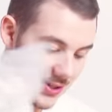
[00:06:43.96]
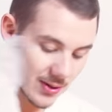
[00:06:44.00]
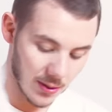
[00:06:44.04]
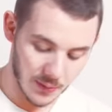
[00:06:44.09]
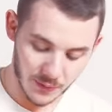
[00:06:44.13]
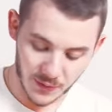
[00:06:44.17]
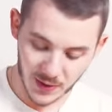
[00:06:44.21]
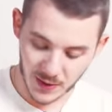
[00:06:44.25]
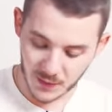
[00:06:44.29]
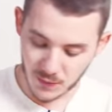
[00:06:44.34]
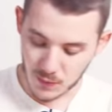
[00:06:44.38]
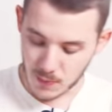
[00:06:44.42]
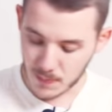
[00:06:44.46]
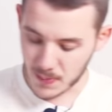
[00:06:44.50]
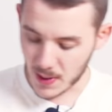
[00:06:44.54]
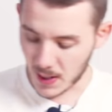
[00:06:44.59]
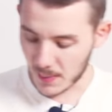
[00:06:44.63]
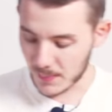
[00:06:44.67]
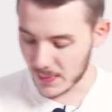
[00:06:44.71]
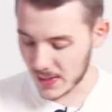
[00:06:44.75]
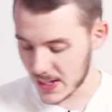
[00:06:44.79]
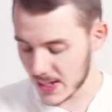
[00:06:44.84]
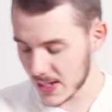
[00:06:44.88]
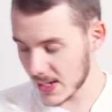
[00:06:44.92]
qui en fait vous
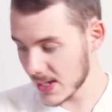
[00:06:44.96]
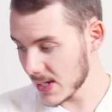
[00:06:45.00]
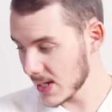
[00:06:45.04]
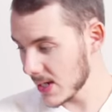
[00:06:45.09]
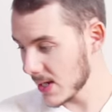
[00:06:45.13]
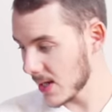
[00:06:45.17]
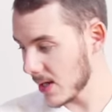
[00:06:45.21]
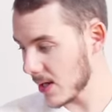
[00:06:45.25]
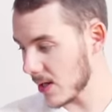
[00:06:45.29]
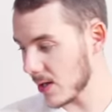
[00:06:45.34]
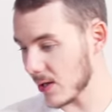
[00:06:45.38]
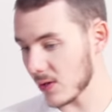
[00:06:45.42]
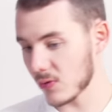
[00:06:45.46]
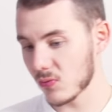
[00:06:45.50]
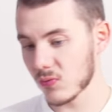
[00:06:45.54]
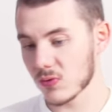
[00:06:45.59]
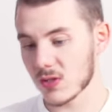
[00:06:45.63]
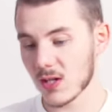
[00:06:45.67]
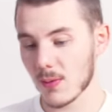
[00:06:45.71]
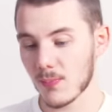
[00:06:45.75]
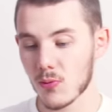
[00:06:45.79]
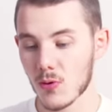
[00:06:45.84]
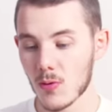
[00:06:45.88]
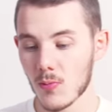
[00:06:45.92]
permet euh, tout
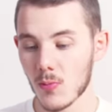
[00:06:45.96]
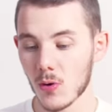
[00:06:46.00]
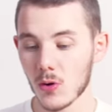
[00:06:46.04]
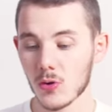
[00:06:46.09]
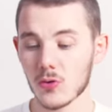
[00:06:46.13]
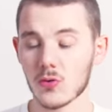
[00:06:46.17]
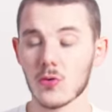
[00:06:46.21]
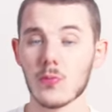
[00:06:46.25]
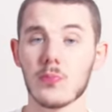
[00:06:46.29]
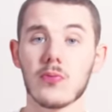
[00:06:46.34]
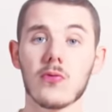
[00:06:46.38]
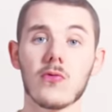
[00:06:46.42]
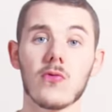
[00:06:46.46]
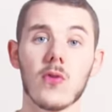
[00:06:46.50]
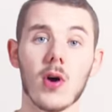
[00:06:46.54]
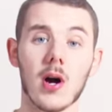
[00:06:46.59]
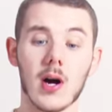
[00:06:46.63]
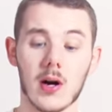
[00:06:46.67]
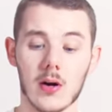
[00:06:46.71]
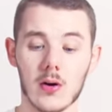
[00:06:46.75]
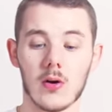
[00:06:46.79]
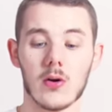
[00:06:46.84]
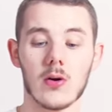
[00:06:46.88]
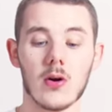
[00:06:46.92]
simplement de
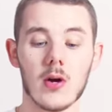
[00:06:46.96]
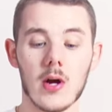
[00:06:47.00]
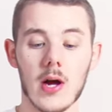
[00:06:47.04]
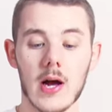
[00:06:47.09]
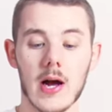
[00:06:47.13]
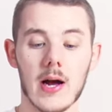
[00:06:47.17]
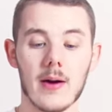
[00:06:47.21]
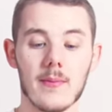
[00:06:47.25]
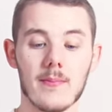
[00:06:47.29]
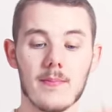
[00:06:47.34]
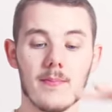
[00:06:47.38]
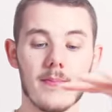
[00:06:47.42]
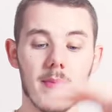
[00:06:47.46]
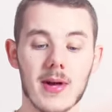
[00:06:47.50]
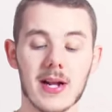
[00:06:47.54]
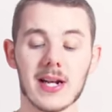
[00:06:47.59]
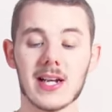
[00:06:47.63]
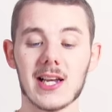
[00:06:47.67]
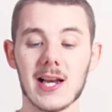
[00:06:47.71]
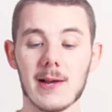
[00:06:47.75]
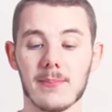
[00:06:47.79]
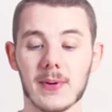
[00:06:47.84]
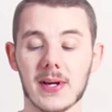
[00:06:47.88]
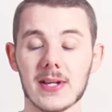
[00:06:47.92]
pouvoir euh,
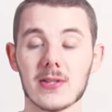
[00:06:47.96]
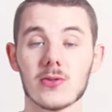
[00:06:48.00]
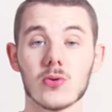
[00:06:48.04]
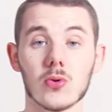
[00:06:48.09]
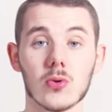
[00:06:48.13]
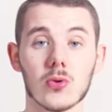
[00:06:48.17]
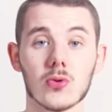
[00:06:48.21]
mettre la prise